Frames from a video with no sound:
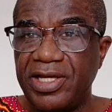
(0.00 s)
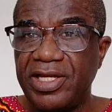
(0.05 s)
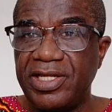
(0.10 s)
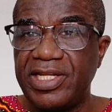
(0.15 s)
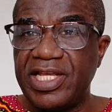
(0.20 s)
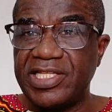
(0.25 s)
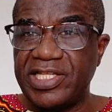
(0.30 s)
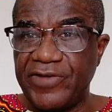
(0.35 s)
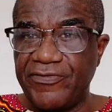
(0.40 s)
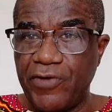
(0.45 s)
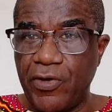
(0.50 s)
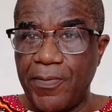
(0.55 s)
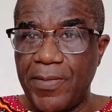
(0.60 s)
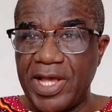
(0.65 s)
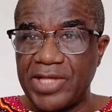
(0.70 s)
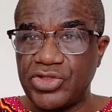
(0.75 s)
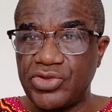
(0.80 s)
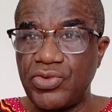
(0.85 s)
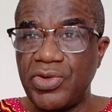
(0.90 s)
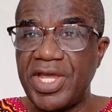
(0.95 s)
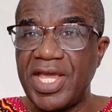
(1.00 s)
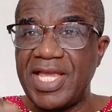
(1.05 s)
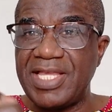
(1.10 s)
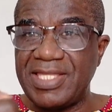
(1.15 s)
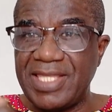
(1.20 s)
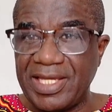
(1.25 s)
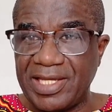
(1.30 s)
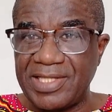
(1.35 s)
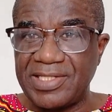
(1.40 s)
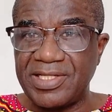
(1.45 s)
des informations
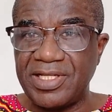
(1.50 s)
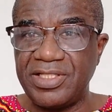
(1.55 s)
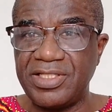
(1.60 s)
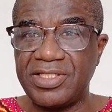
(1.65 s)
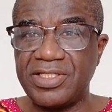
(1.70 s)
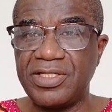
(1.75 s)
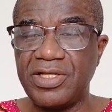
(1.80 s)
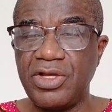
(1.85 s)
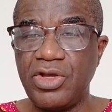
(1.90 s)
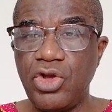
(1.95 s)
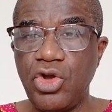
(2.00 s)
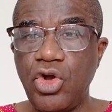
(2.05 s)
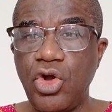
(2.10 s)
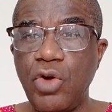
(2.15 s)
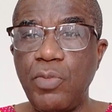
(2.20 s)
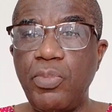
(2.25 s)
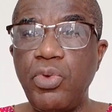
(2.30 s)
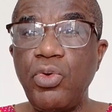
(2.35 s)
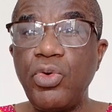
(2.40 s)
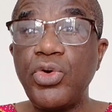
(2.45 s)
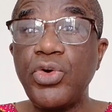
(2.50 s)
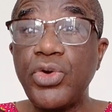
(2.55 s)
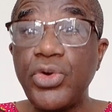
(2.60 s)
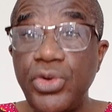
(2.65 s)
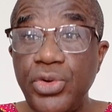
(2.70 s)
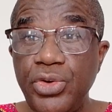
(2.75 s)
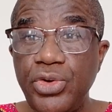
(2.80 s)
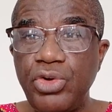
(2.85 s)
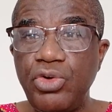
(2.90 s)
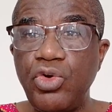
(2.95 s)
intéressantes pour
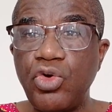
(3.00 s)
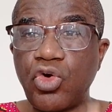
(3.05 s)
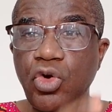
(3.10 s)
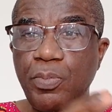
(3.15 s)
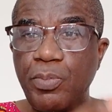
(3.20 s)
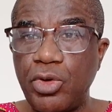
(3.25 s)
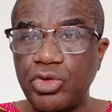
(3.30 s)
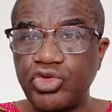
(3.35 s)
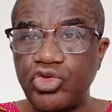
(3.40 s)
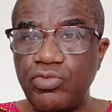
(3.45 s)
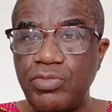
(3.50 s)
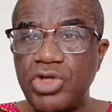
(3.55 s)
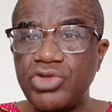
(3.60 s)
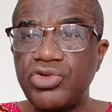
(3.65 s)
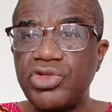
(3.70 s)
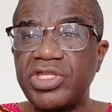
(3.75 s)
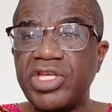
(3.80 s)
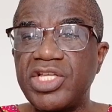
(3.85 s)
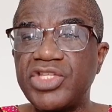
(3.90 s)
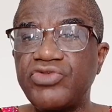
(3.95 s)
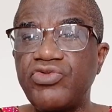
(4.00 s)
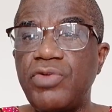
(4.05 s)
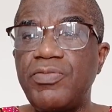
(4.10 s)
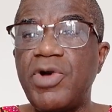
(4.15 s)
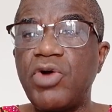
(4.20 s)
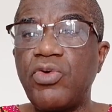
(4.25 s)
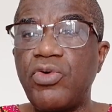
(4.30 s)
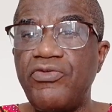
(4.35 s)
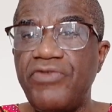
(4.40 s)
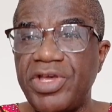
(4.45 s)
que le comportement se transforme
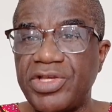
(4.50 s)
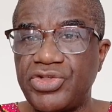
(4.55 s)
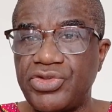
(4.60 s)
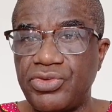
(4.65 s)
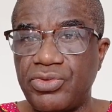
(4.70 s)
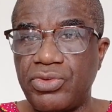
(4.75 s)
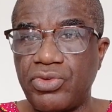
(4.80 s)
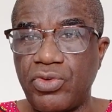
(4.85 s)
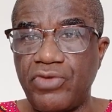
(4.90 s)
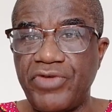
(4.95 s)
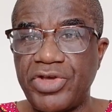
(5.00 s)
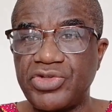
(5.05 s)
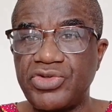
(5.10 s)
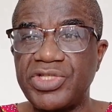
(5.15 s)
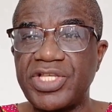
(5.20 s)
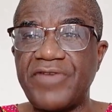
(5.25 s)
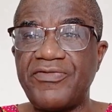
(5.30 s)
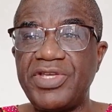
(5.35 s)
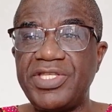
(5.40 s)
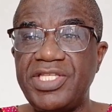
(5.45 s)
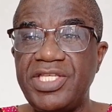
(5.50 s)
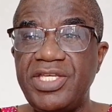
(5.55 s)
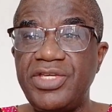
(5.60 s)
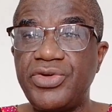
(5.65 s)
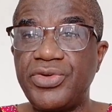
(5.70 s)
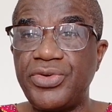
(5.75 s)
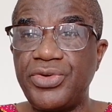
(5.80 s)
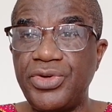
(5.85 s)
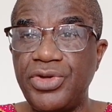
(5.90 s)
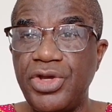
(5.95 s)
en conversion. Conversion, ça veut dire
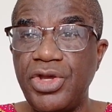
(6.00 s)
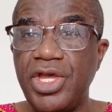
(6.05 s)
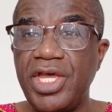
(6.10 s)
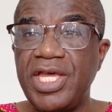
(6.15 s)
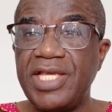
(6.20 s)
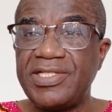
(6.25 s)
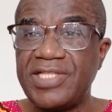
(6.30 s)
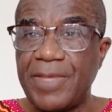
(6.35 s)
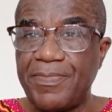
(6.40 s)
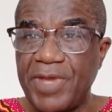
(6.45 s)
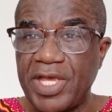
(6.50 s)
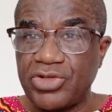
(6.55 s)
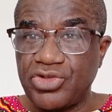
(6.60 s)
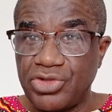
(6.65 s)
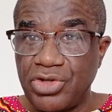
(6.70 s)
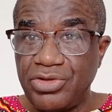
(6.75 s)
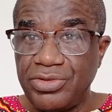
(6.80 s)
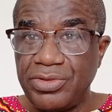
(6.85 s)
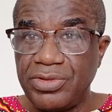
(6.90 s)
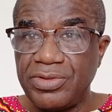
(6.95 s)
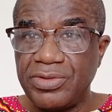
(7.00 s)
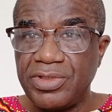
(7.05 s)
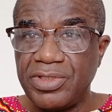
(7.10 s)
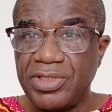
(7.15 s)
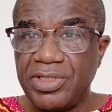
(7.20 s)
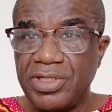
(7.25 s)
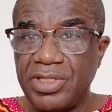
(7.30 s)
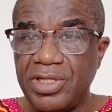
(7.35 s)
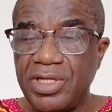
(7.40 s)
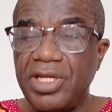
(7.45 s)
que ces personnes
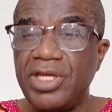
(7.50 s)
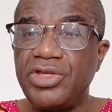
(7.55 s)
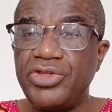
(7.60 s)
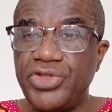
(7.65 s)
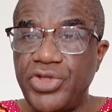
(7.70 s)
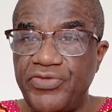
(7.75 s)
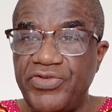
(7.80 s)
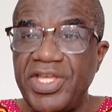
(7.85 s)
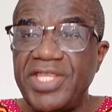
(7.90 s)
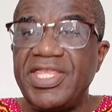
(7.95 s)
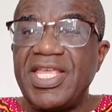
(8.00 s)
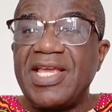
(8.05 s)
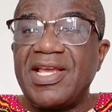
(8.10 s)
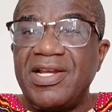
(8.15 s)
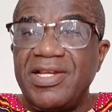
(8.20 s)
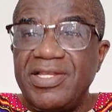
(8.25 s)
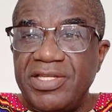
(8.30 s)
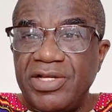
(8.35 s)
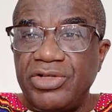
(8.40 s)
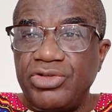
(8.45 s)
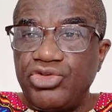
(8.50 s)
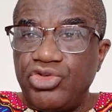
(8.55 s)
deviennent des clients